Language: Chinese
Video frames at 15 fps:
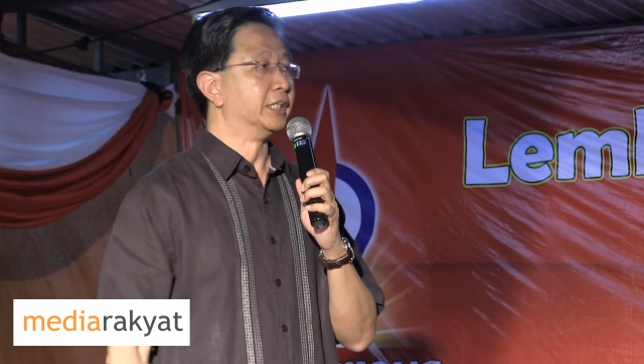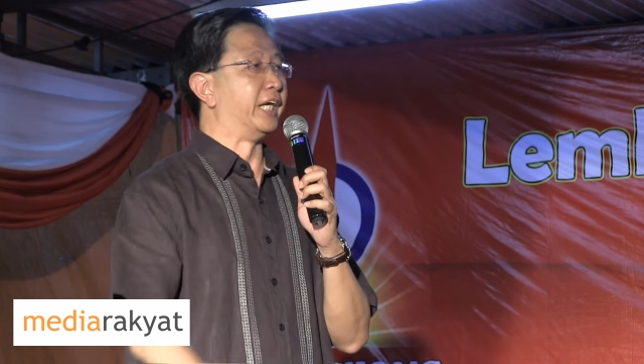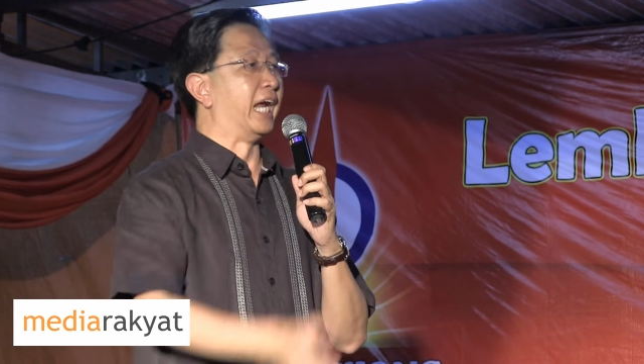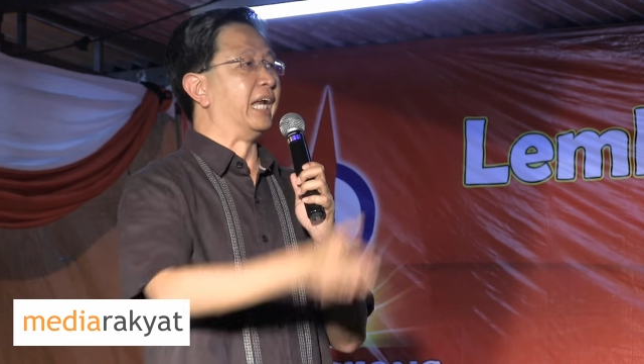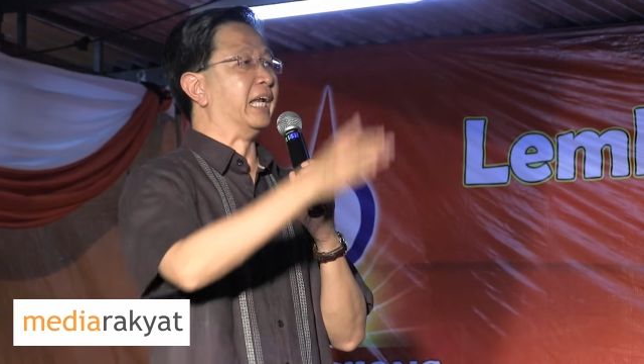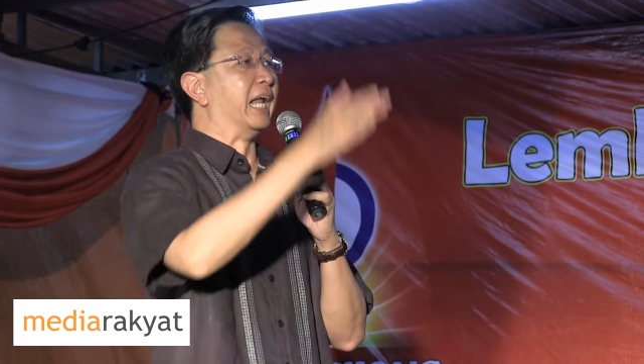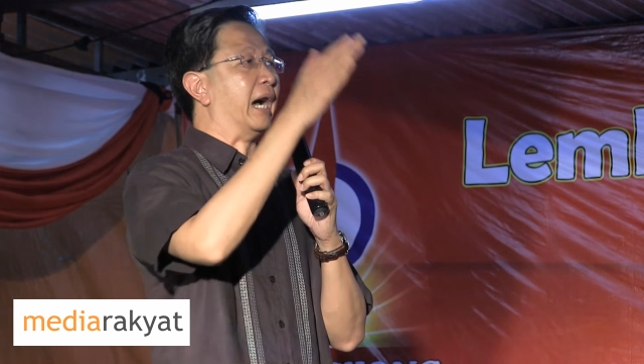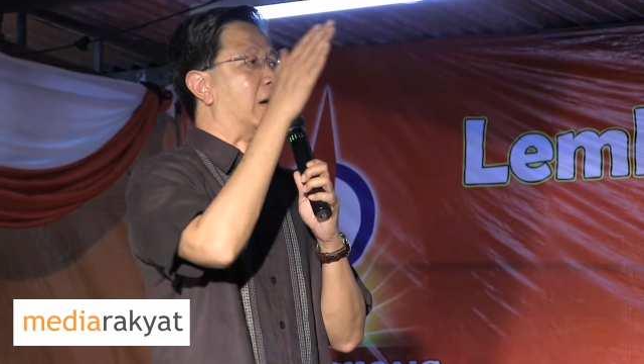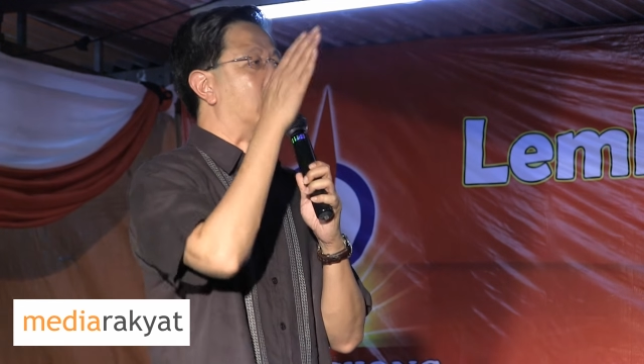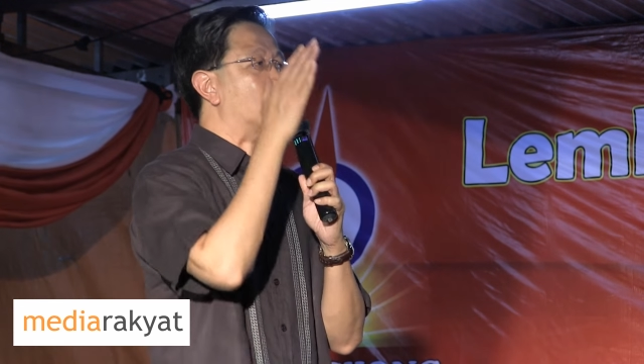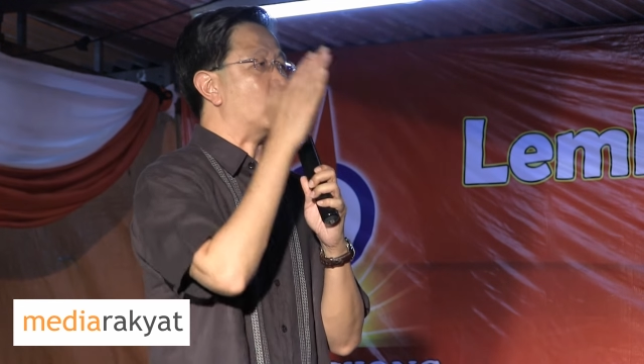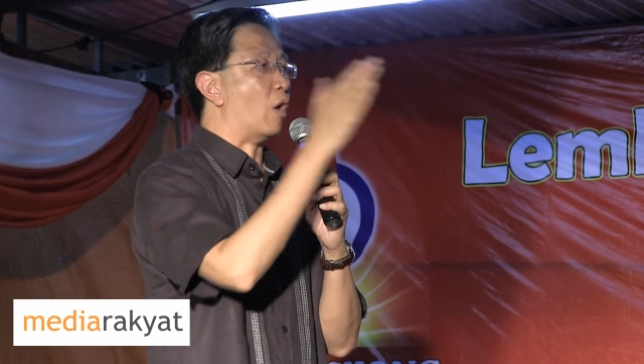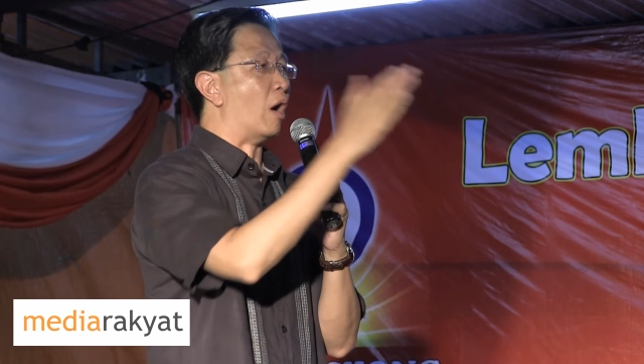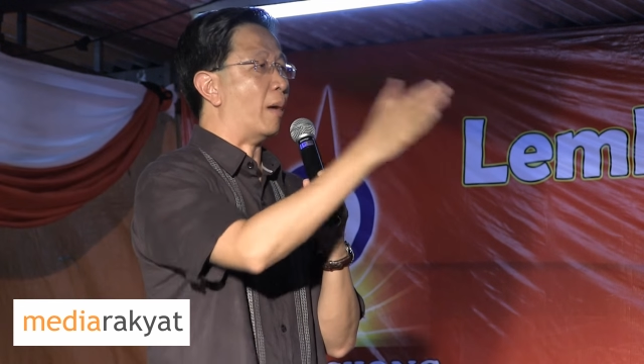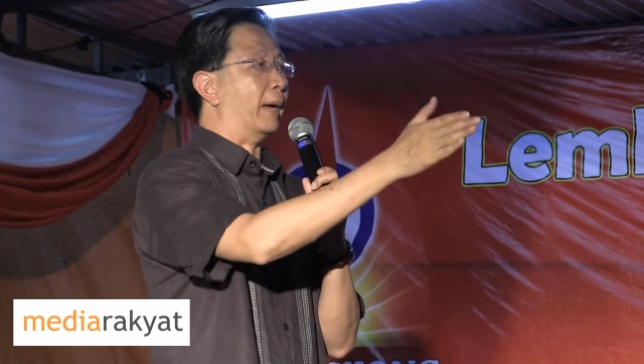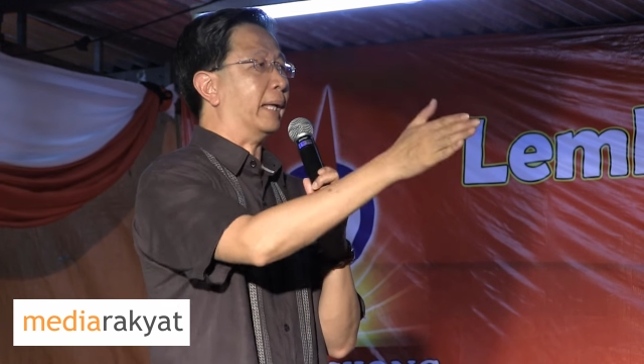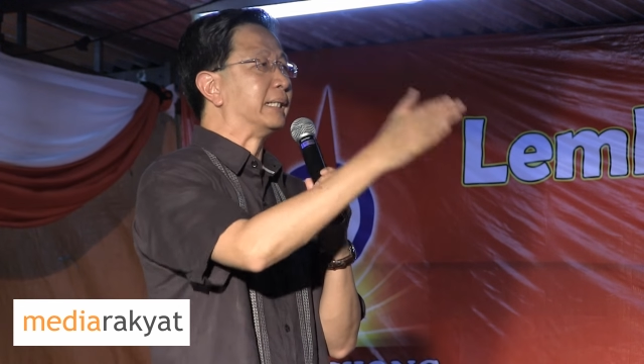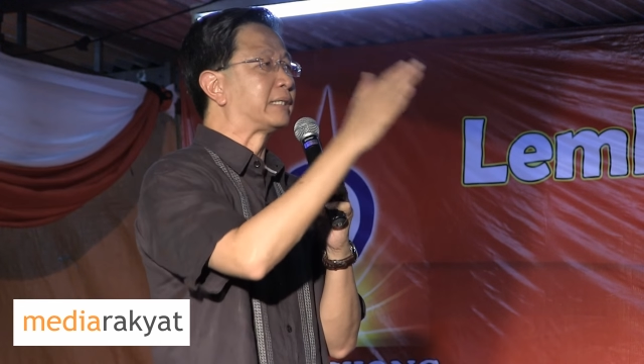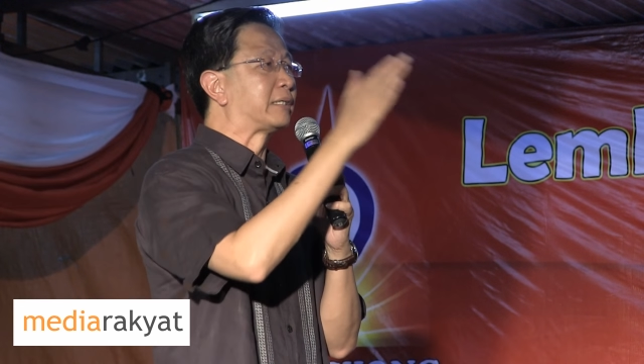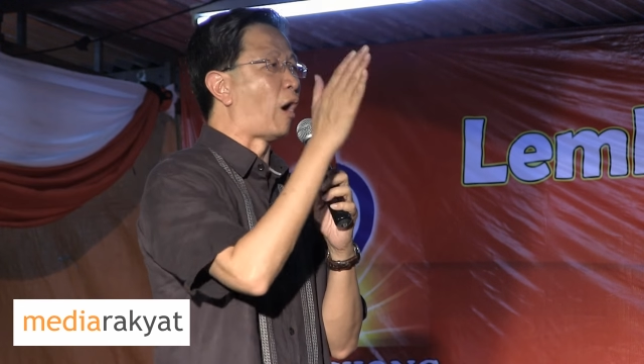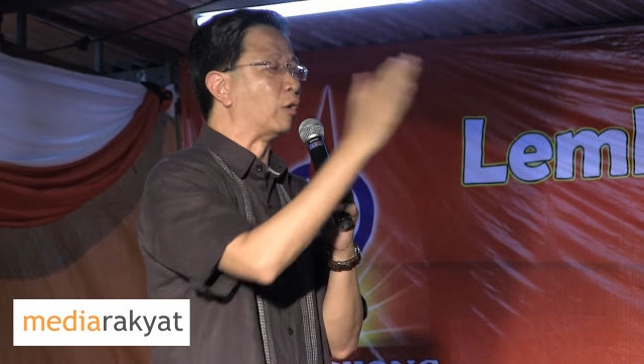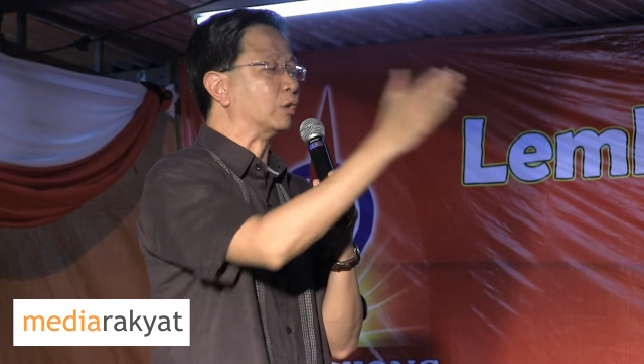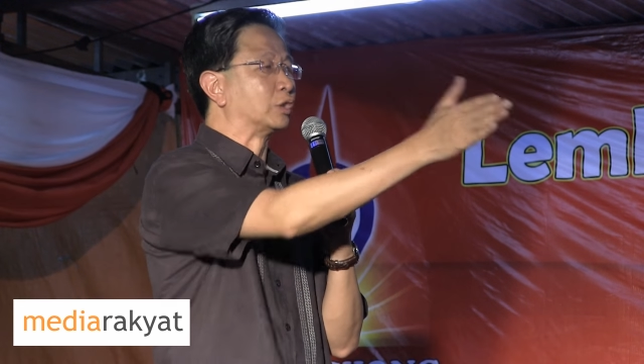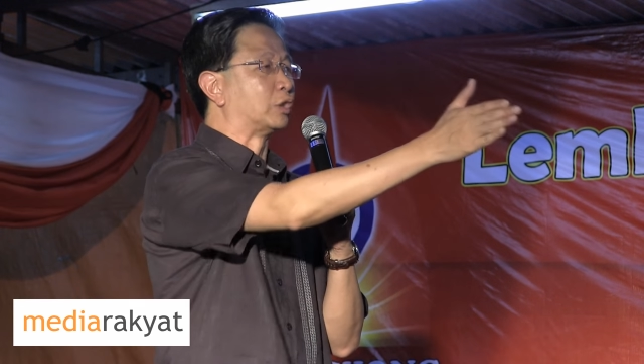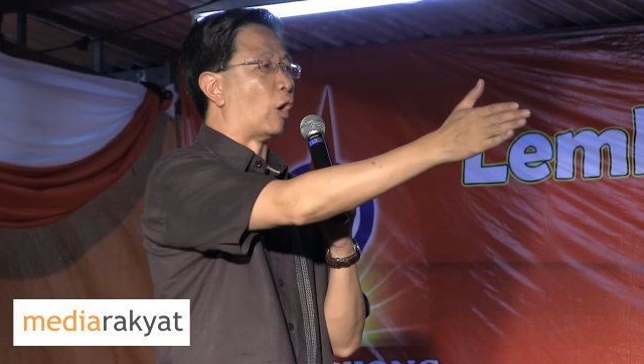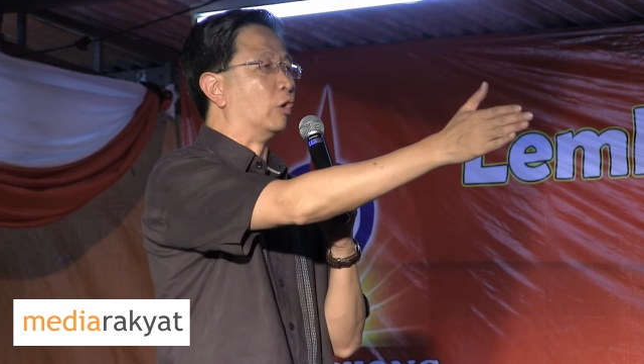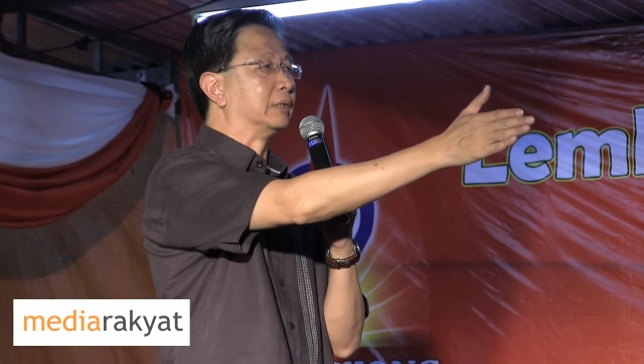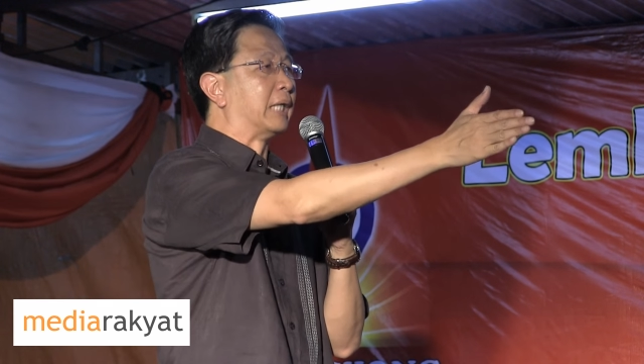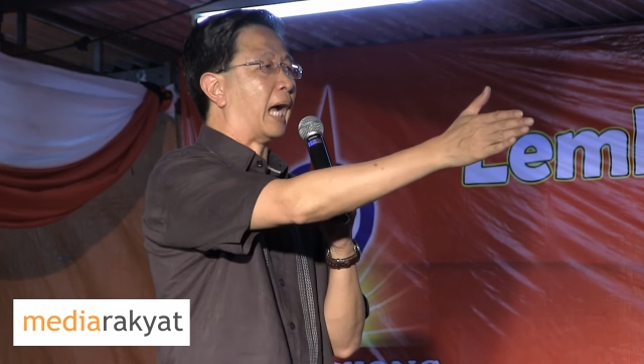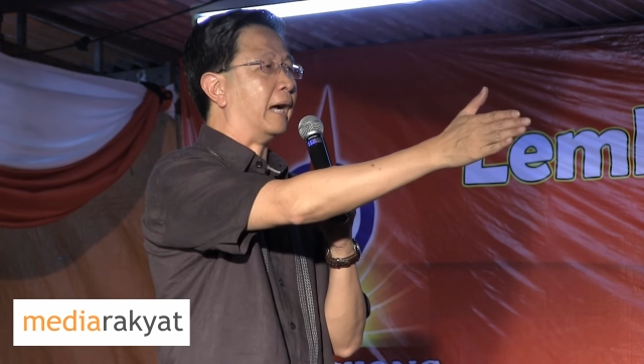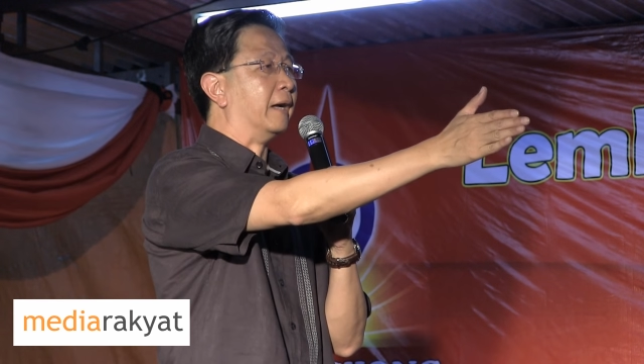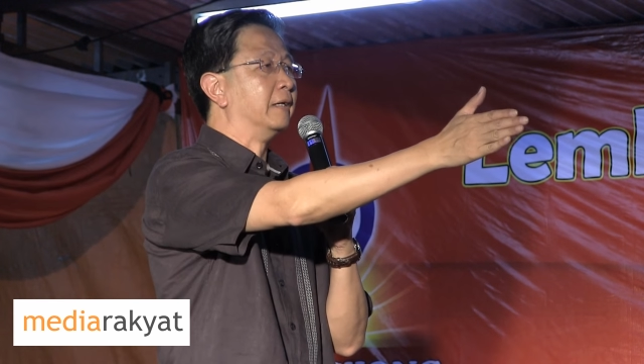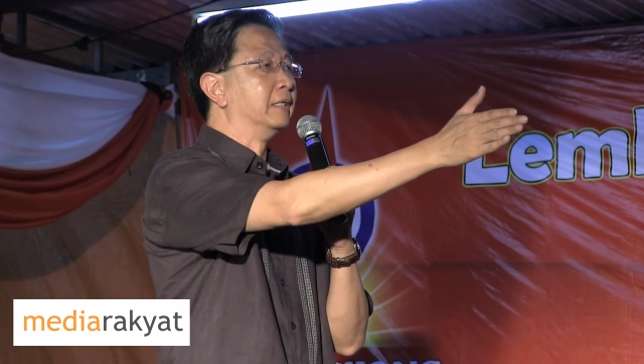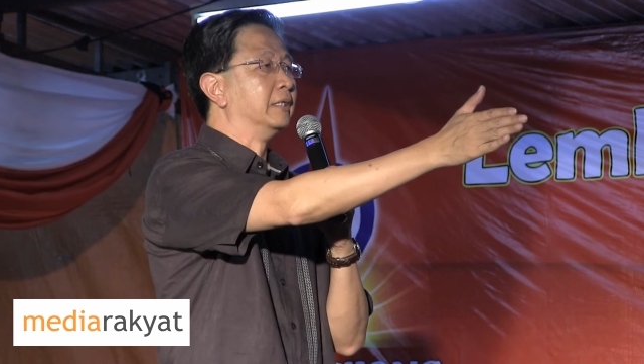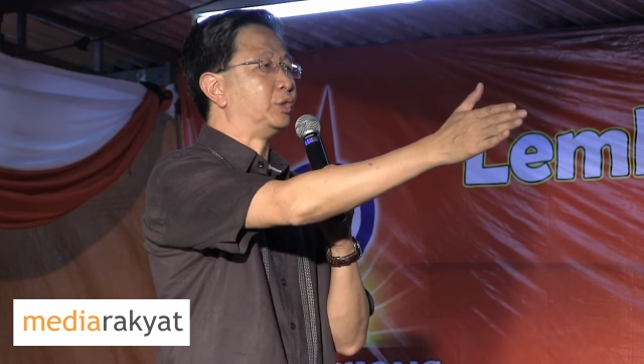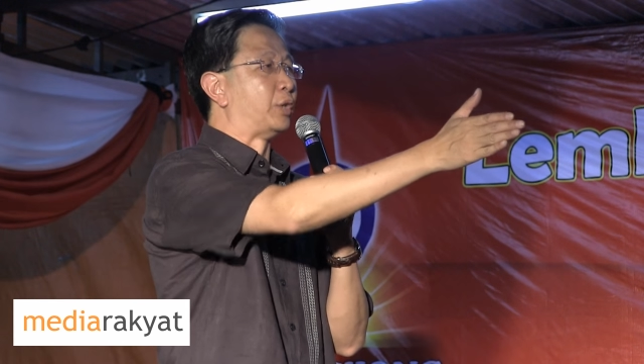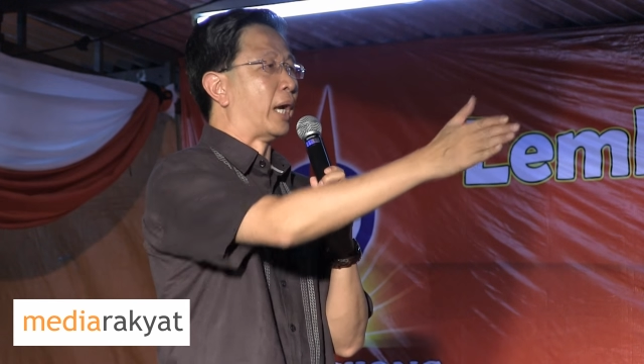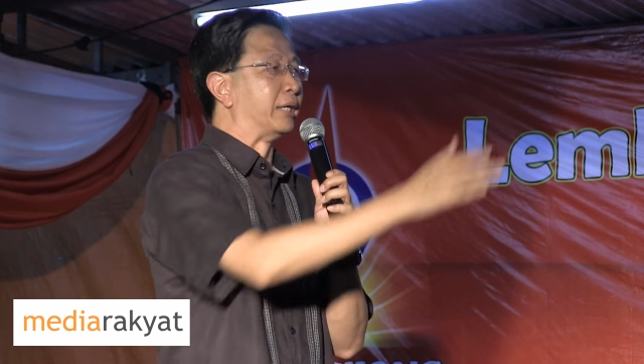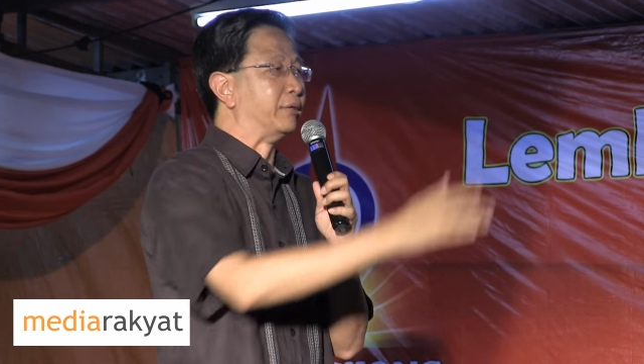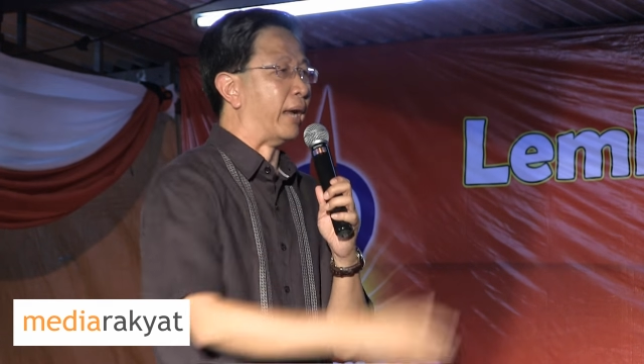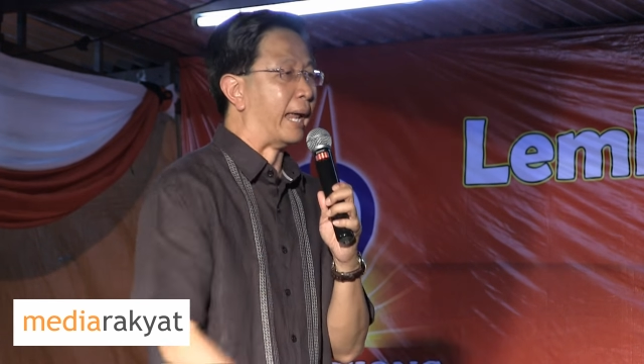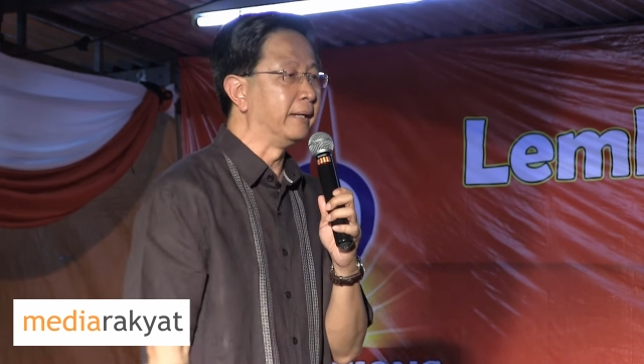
签了我们共同的宣